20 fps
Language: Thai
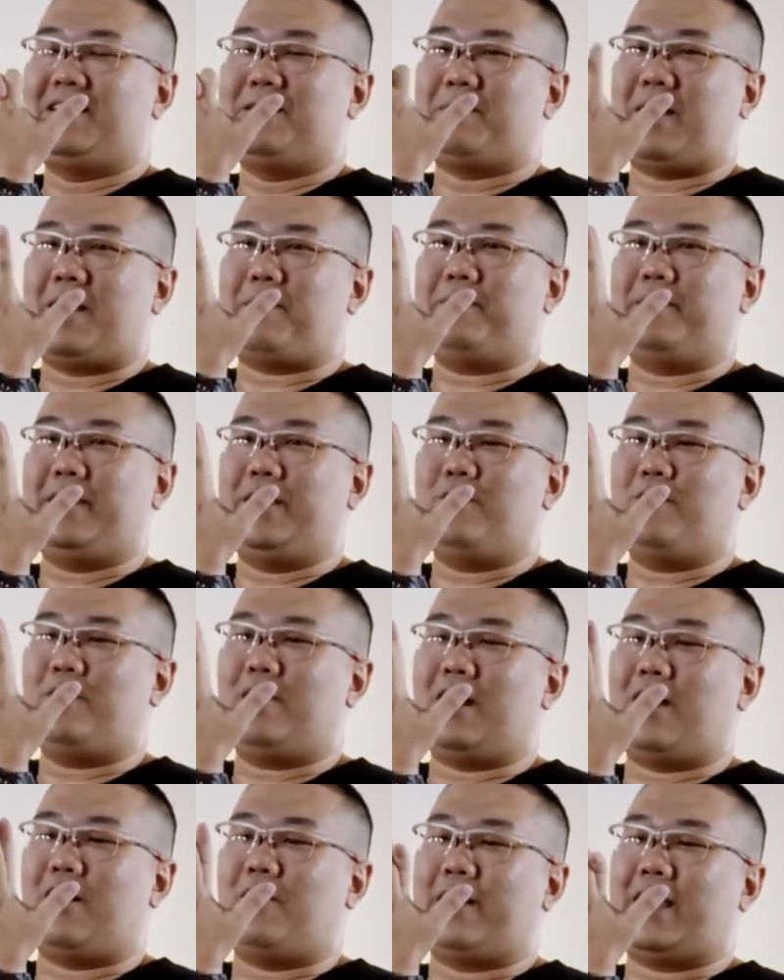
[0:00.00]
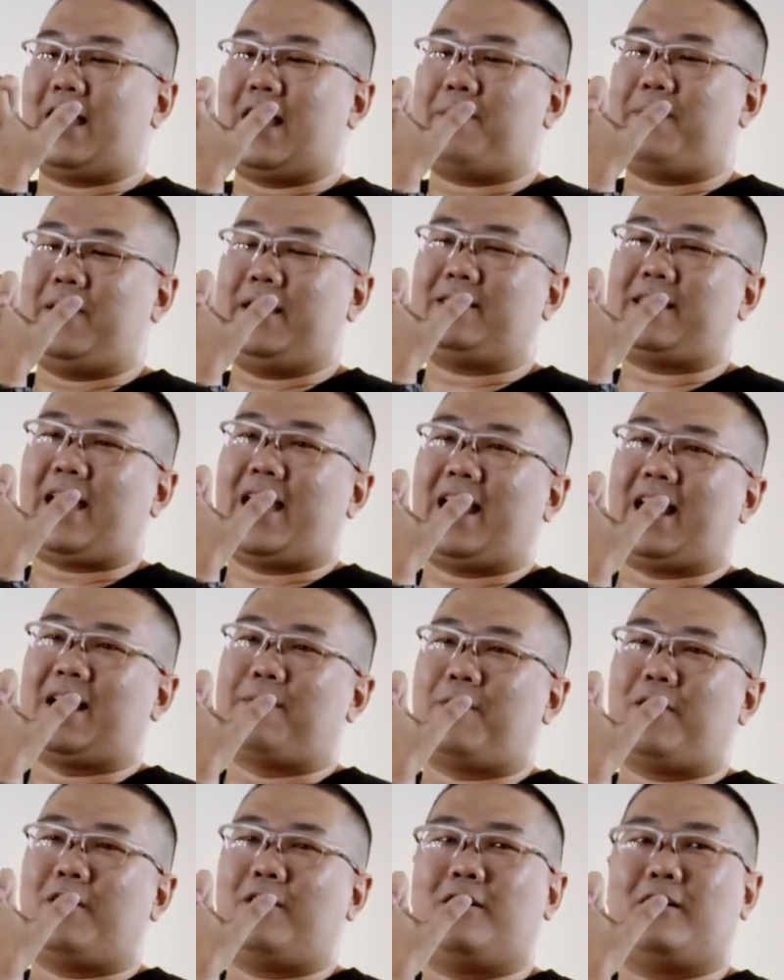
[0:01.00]
พับนิ้วเรานะครับ ให้แตะกับ
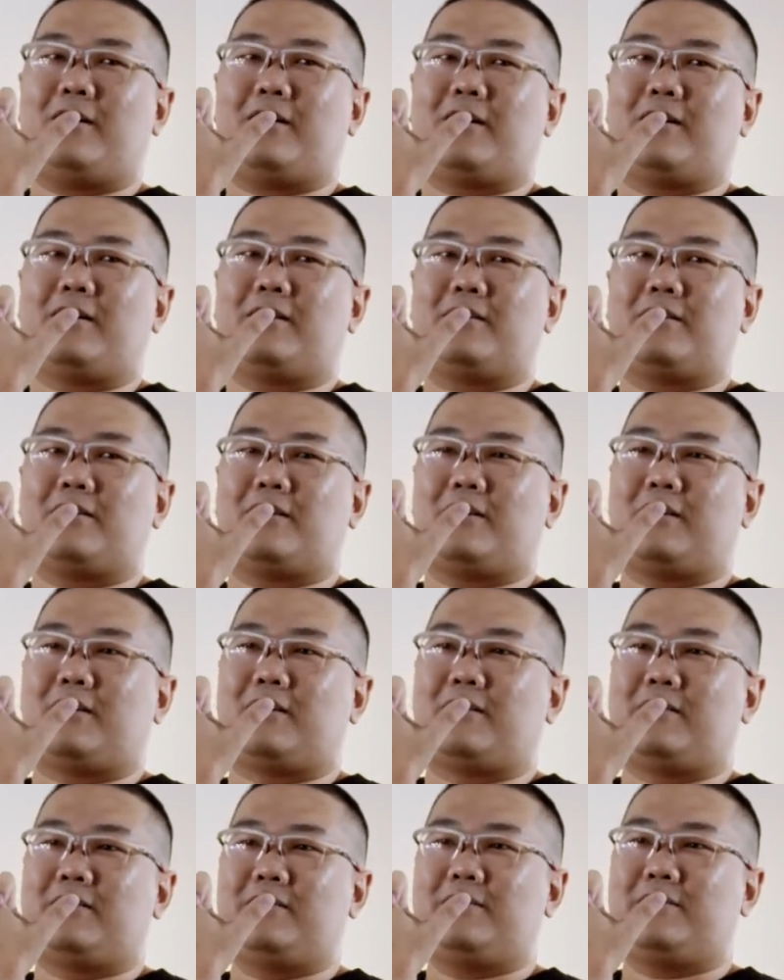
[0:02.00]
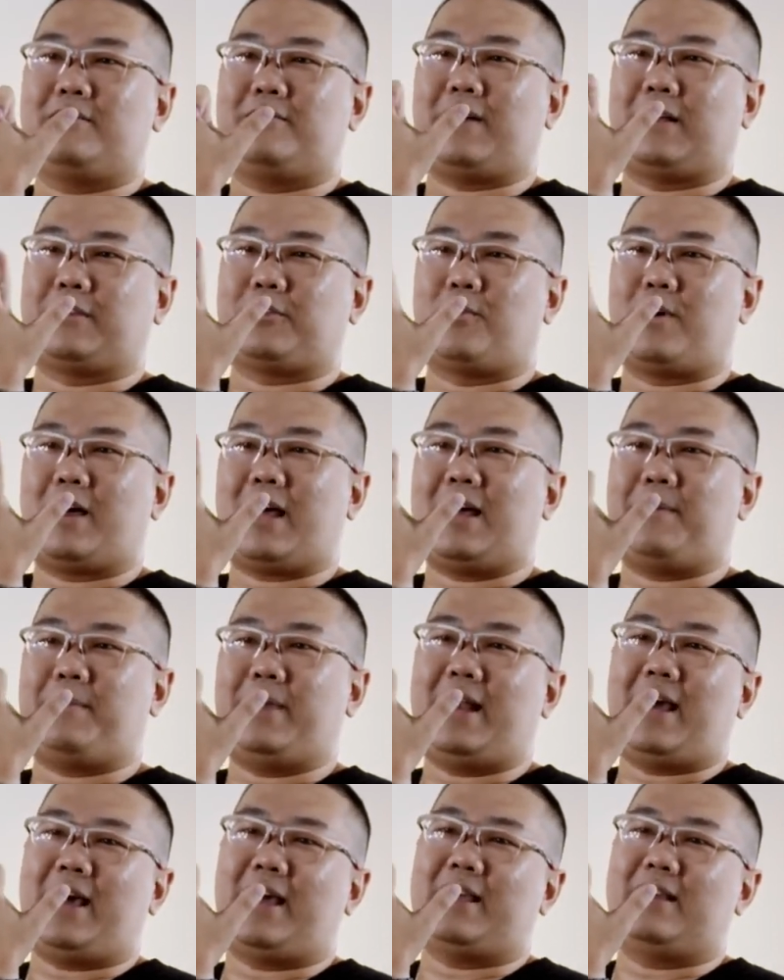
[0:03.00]
ข้อของฝั่งตรงข้ามไม่
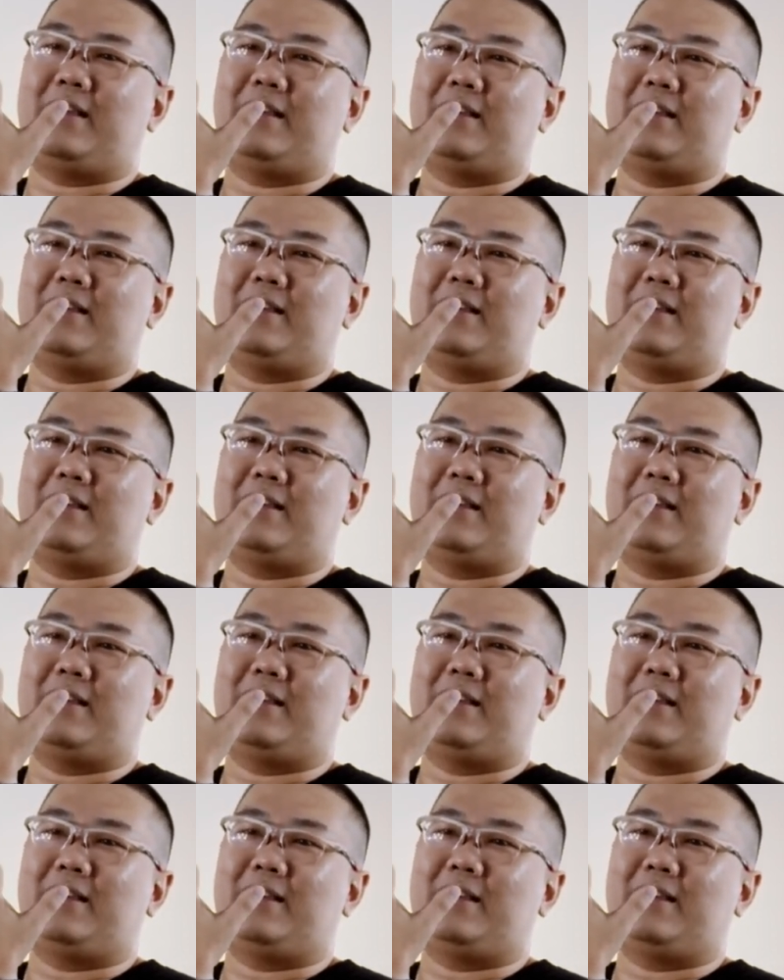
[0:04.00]
ได้